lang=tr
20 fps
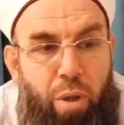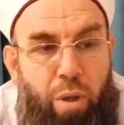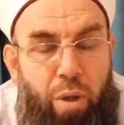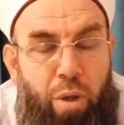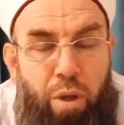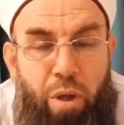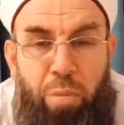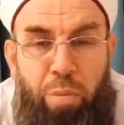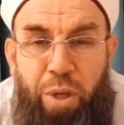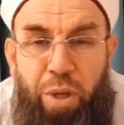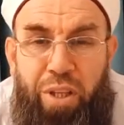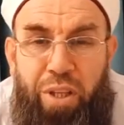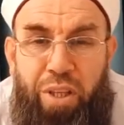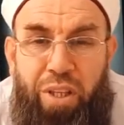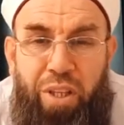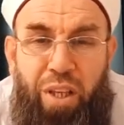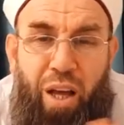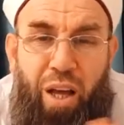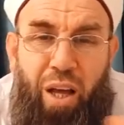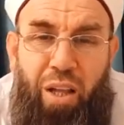E peki
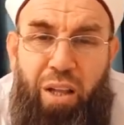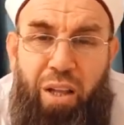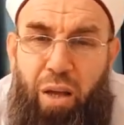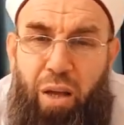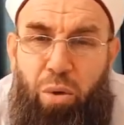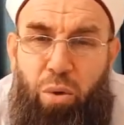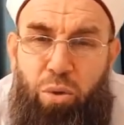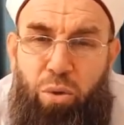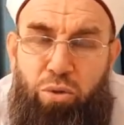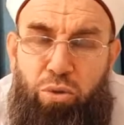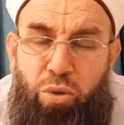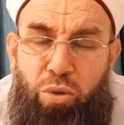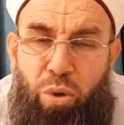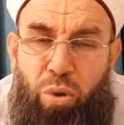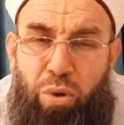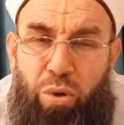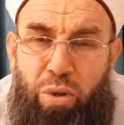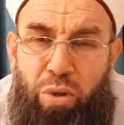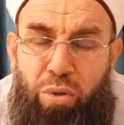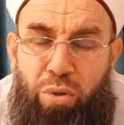niye Allah o suyu
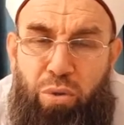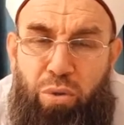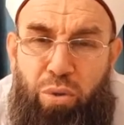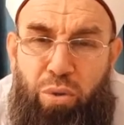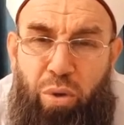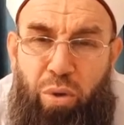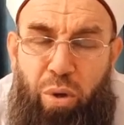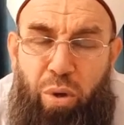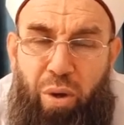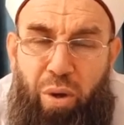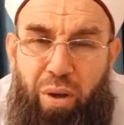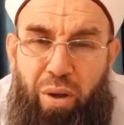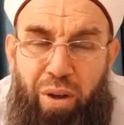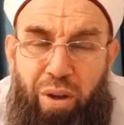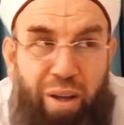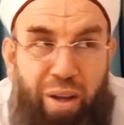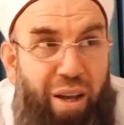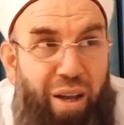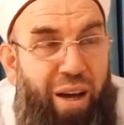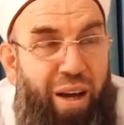orada tutuyor?
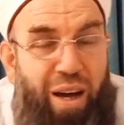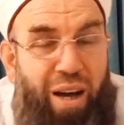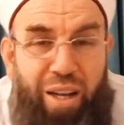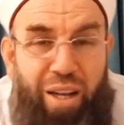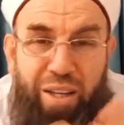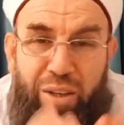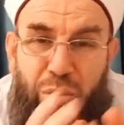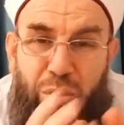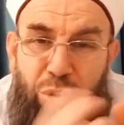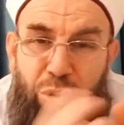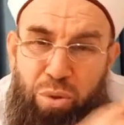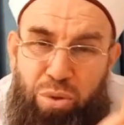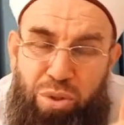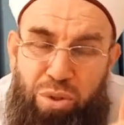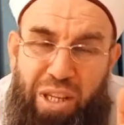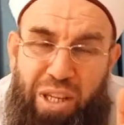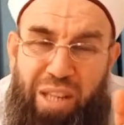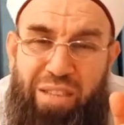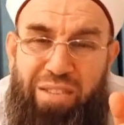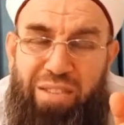Hani
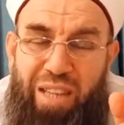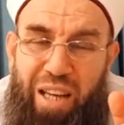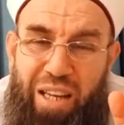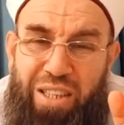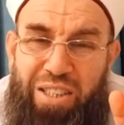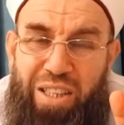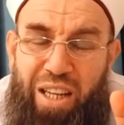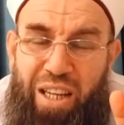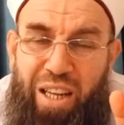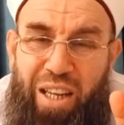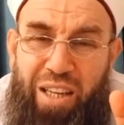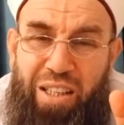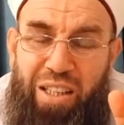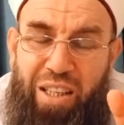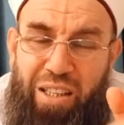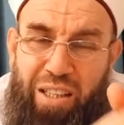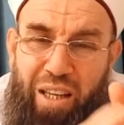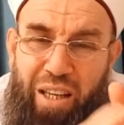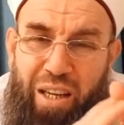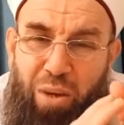kuşlar, serçeler
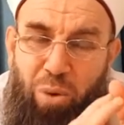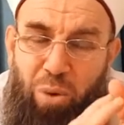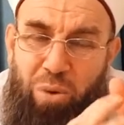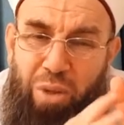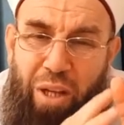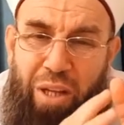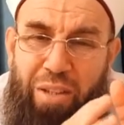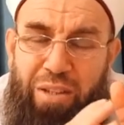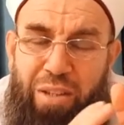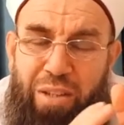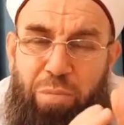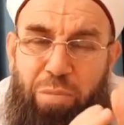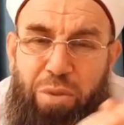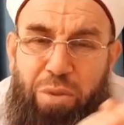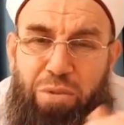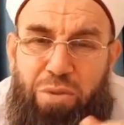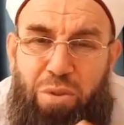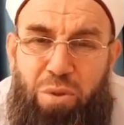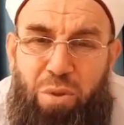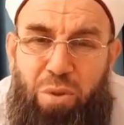ya da o dağın
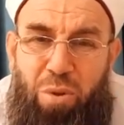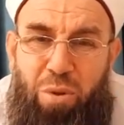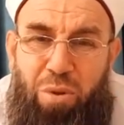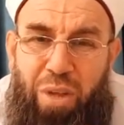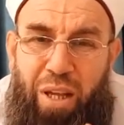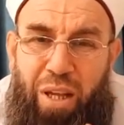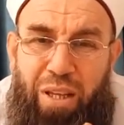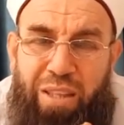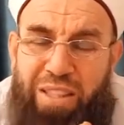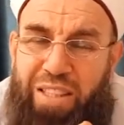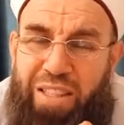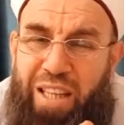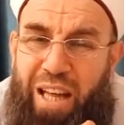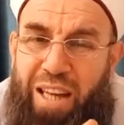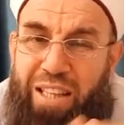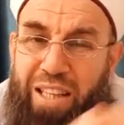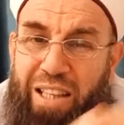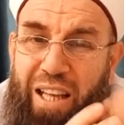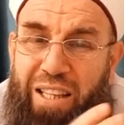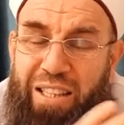tepesinde olan
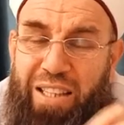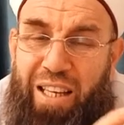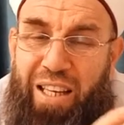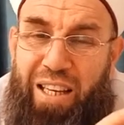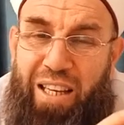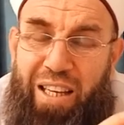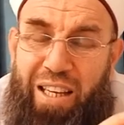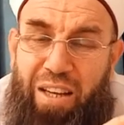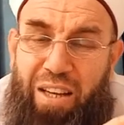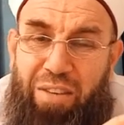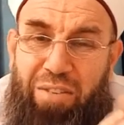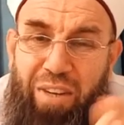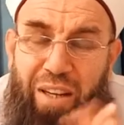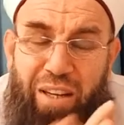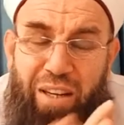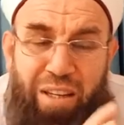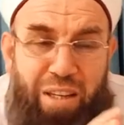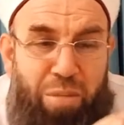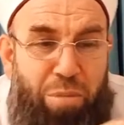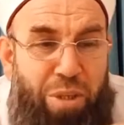kertenkeleler
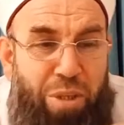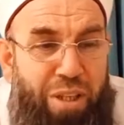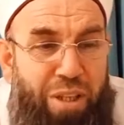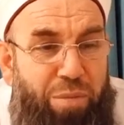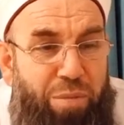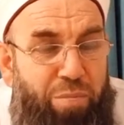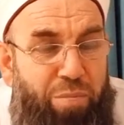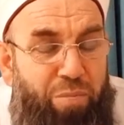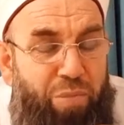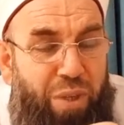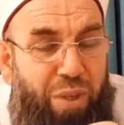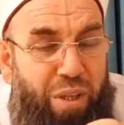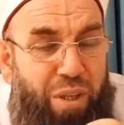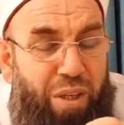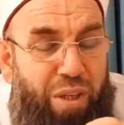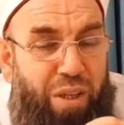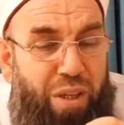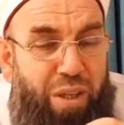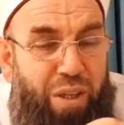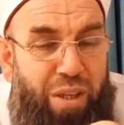var ne bileyim
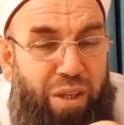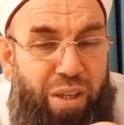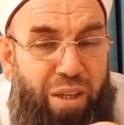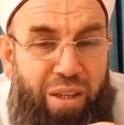e,